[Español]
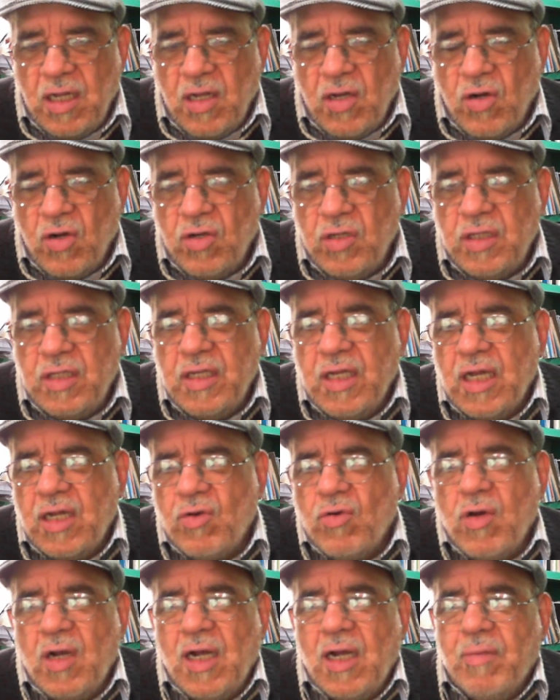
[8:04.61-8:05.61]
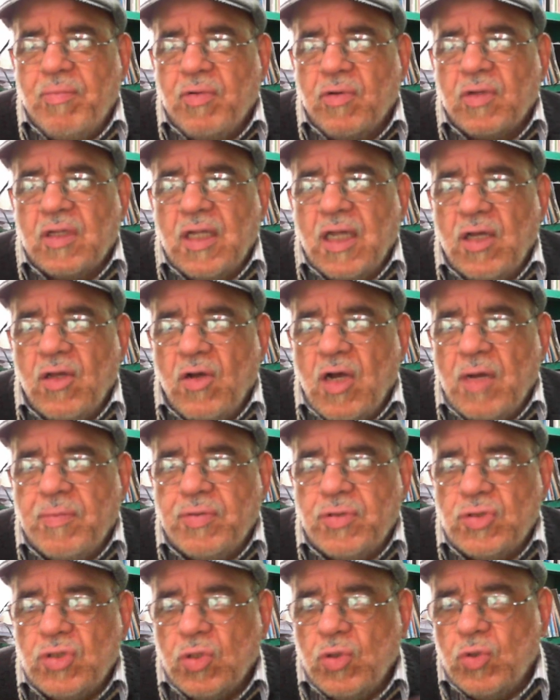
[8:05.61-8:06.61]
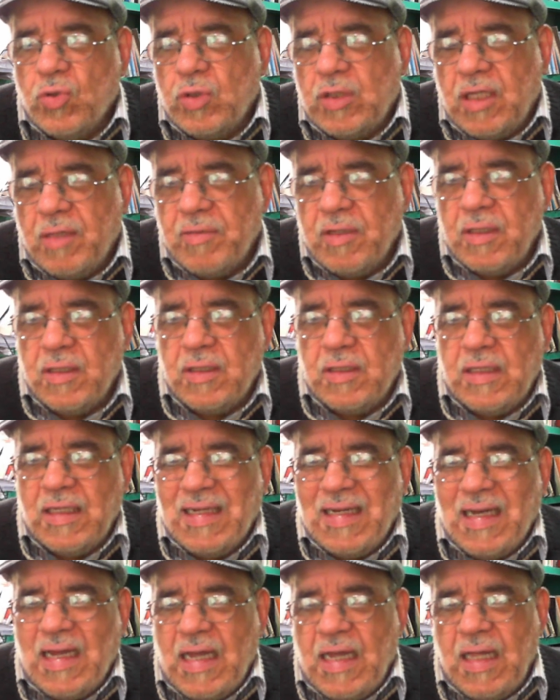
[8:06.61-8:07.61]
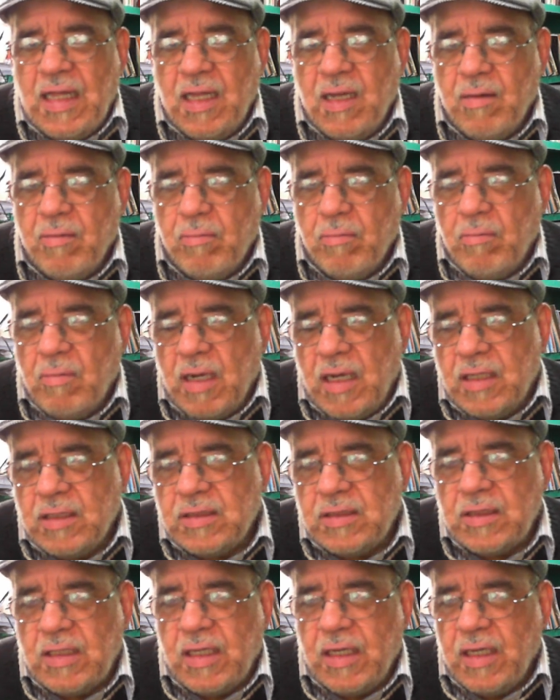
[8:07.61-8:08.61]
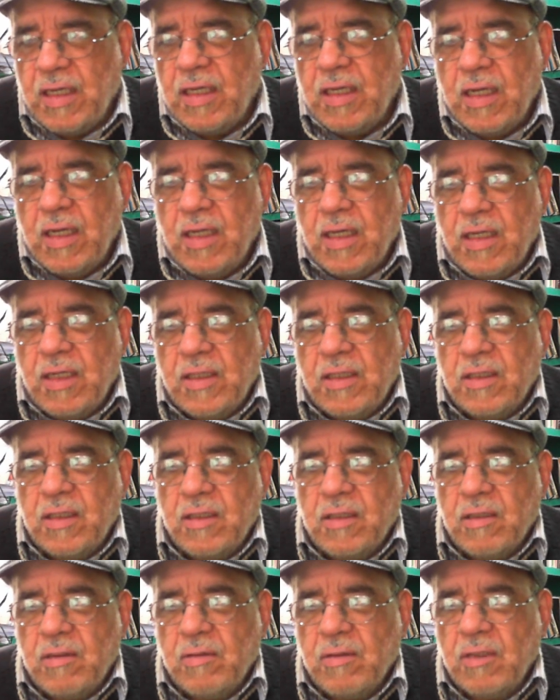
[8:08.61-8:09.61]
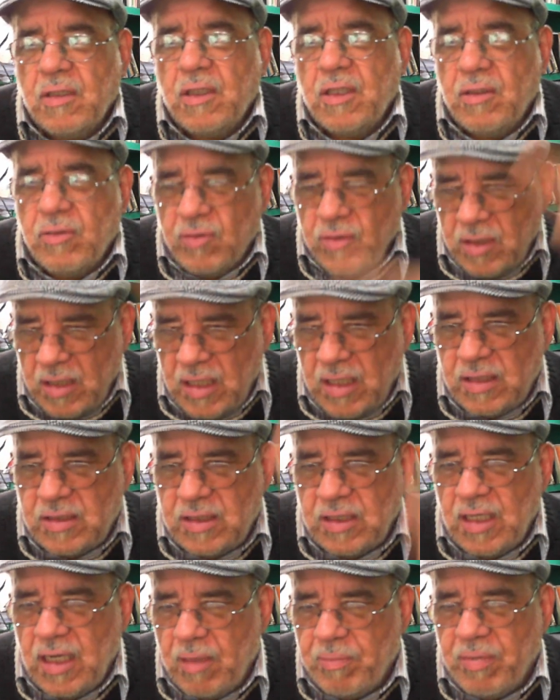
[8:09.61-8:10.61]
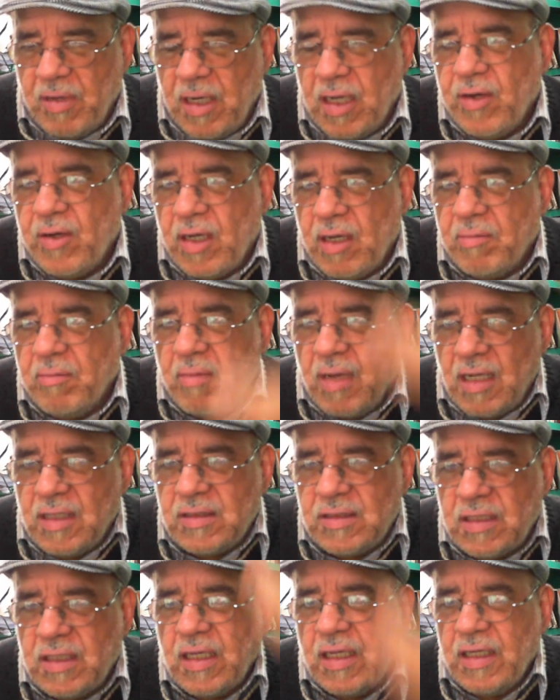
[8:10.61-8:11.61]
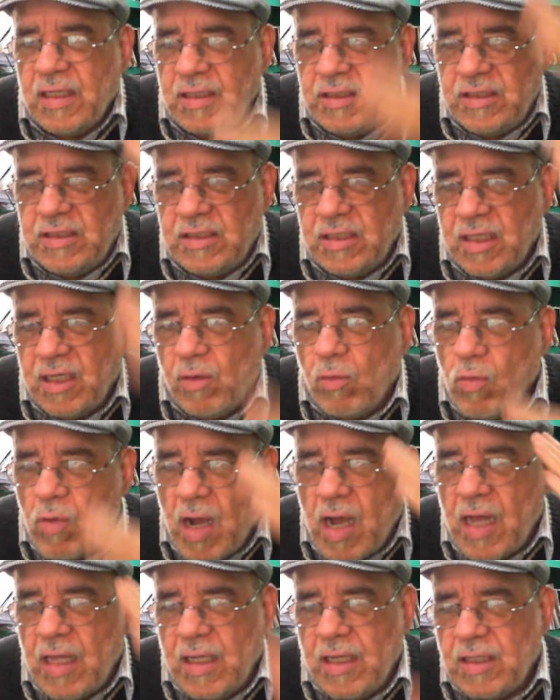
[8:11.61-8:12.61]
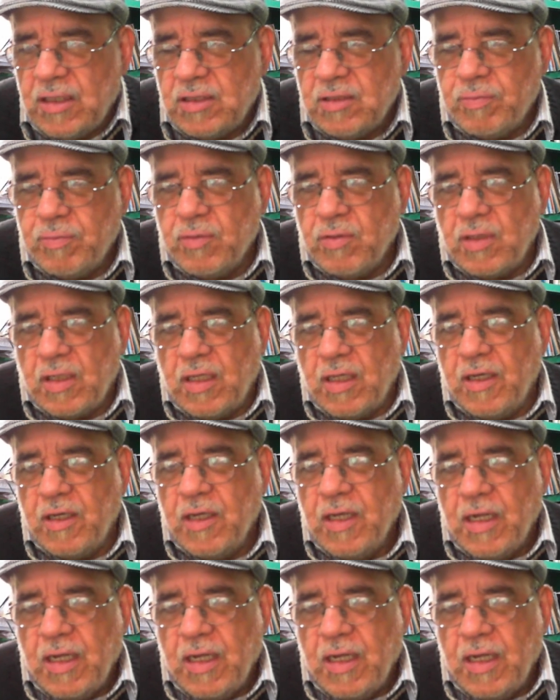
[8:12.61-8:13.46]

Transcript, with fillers: Hoy día no han aportado absolutamente nada más que y voy a decir la palabra más que lleguadas porque